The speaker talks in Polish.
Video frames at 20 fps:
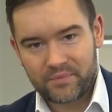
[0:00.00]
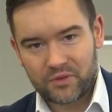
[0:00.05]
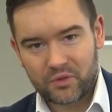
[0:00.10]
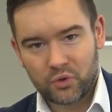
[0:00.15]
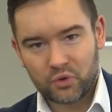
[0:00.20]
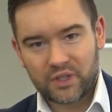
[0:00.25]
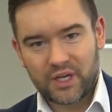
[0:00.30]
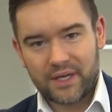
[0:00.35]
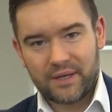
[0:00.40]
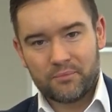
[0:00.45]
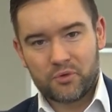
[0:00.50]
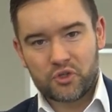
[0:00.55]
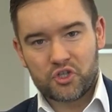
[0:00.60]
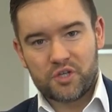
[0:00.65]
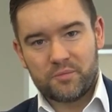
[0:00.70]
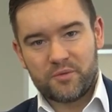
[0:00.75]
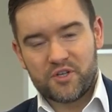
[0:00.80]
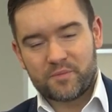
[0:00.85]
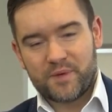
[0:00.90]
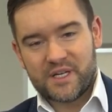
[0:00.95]
Tutaj
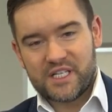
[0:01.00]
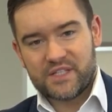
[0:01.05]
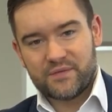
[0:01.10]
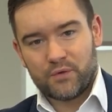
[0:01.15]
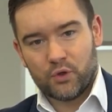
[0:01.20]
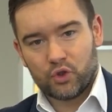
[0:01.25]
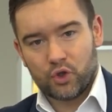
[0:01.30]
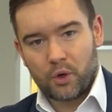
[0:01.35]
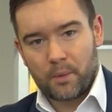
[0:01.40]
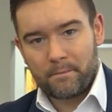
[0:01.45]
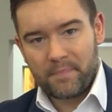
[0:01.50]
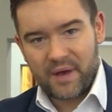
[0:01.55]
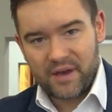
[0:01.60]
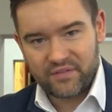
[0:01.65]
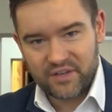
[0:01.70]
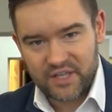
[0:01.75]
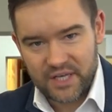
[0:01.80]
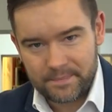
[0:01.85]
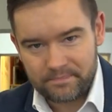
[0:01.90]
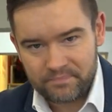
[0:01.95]
możecie być Państwo o to
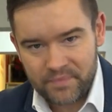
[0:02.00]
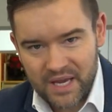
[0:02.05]
pewni.